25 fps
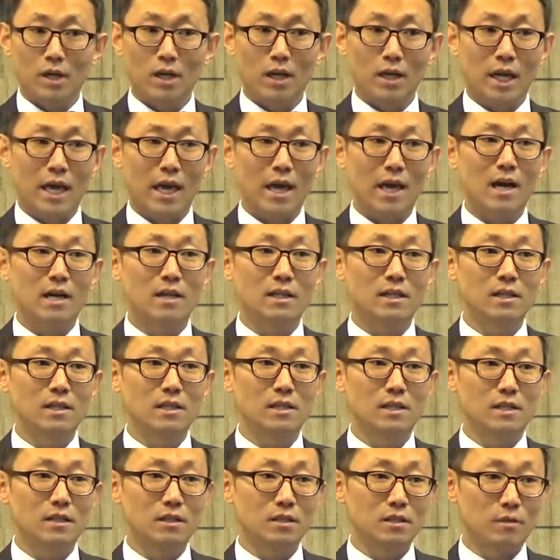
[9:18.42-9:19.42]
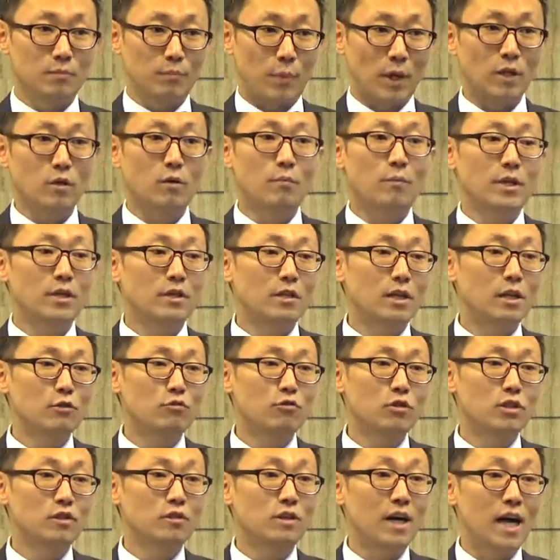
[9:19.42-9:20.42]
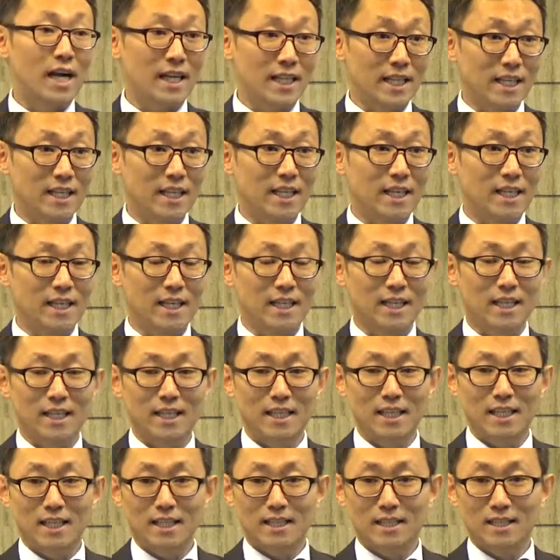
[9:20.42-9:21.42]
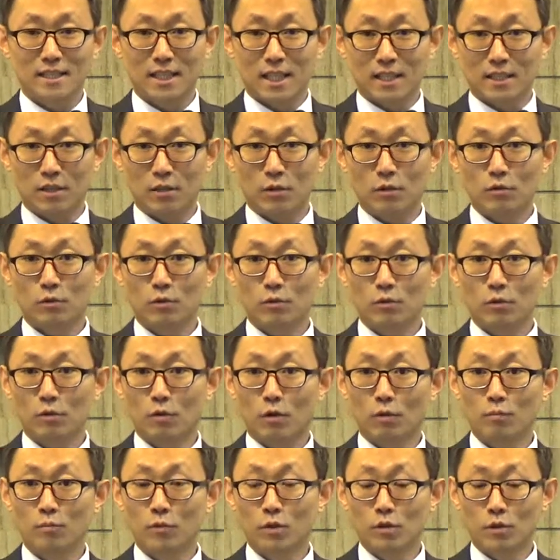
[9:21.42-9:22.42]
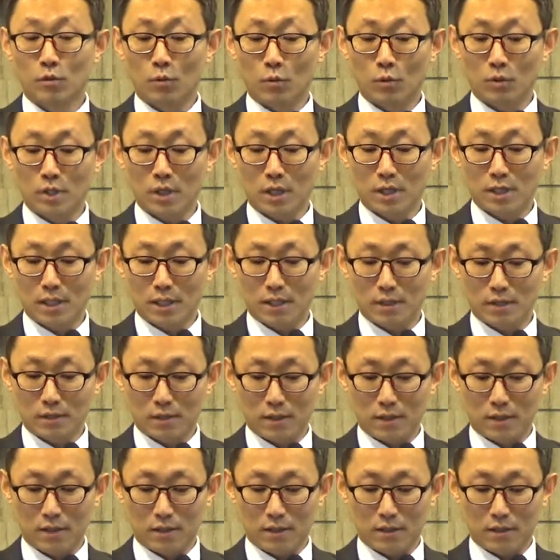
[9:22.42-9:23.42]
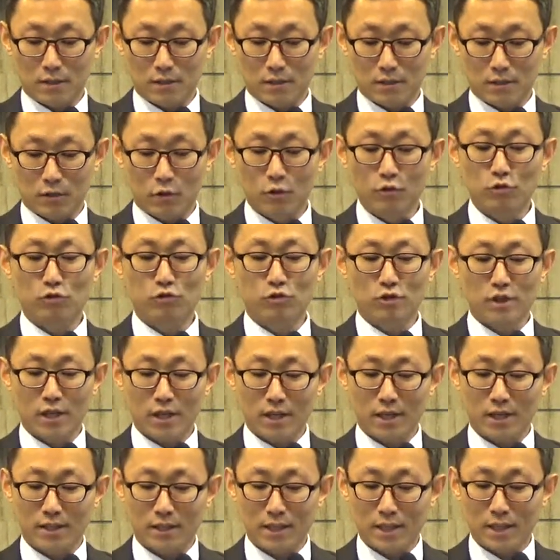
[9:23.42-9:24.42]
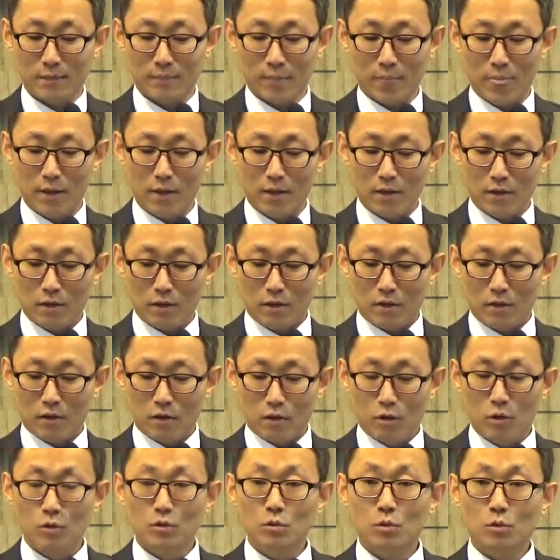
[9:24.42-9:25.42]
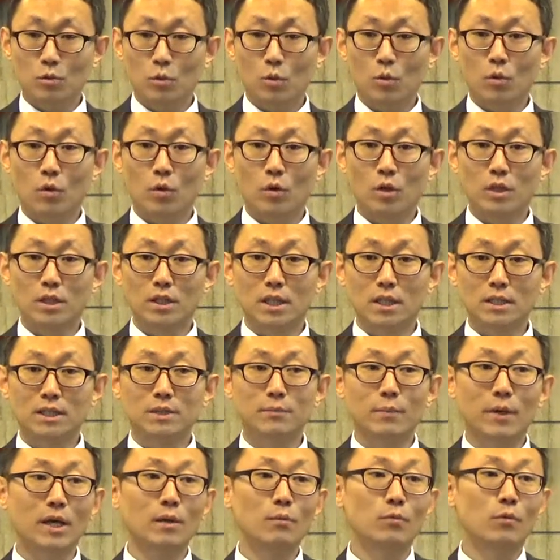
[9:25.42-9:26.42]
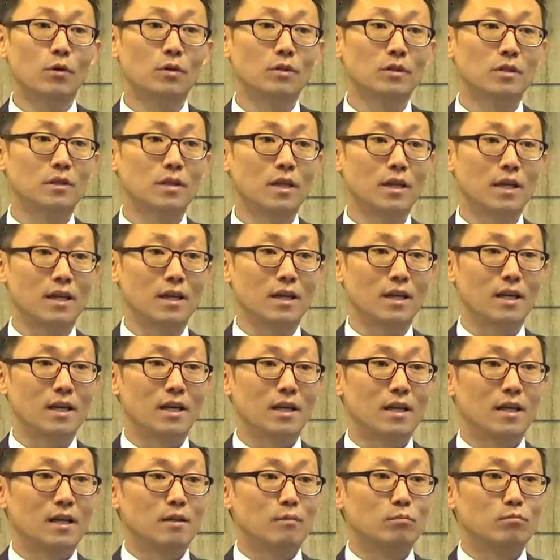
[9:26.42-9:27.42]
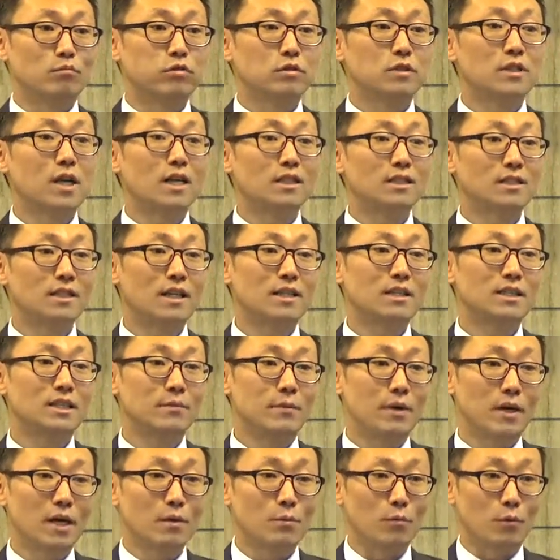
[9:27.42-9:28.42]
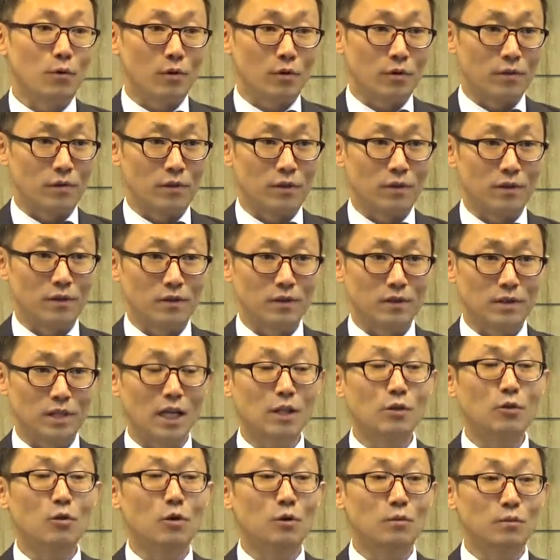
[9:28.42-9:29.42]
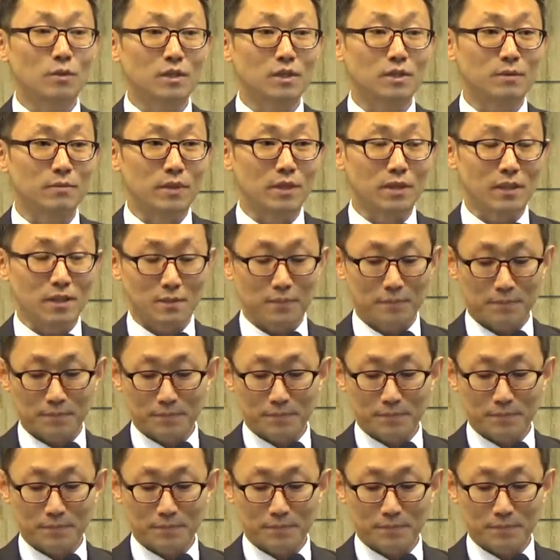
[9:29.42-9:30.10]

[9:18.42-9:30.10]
여기가 계약을 100년 만에 할 수 있는 거 아니니까 자체적으로 건물 공사를 이제 건축을 해야겠다. 어느 정도 금액이 모였는데 불가능한 금액이 뭐인 거예요? 택도 없는 금액.